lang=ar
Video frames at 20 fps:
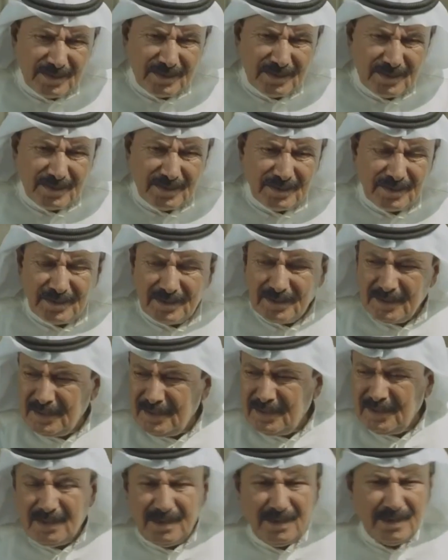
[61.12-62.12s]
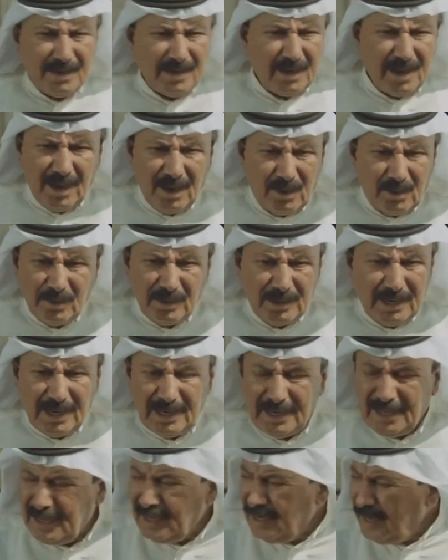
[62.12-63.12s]
هذا؟ لا أخوي لا لا
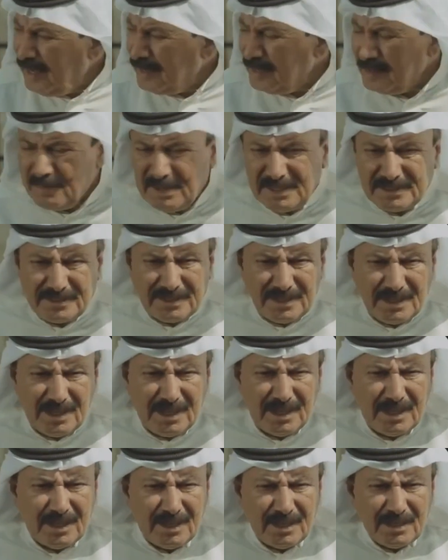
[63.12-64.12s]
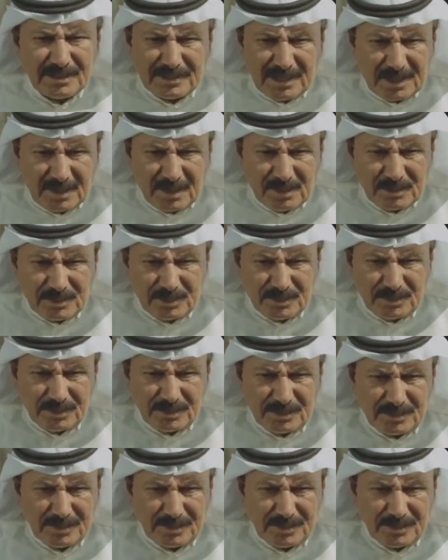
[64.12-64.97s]
هذا بيت أستاذ غصون